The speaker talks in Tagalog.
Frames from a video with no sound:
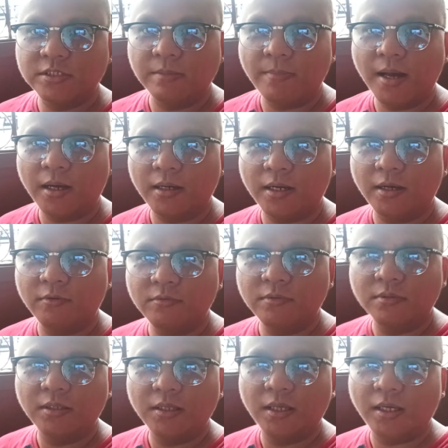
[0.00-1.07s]
sa background.
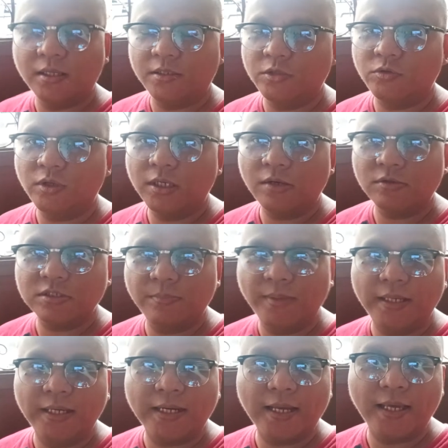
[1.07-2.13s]
And dito lang ako sa
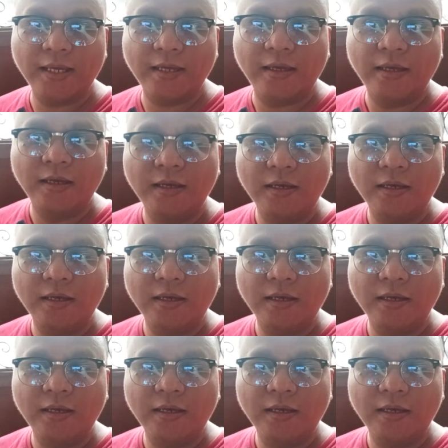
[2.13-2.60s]
may garahe.